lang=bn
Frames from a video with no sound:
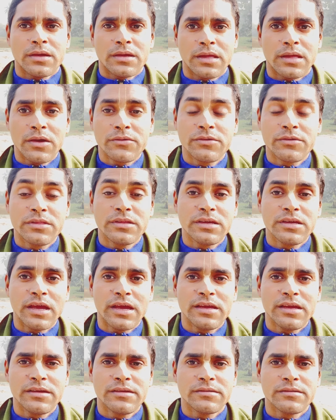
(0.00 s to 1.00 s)
কেউ যদি
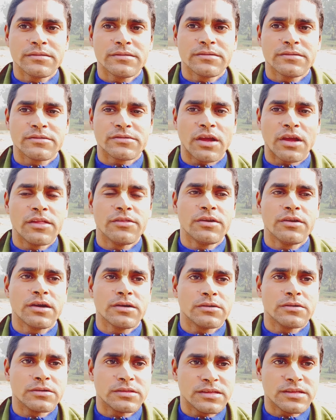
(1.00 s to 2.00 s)
এই সাধনা
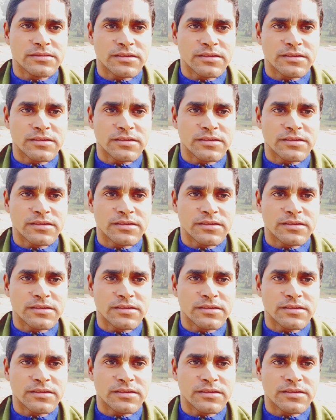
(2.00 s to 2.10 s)
করতে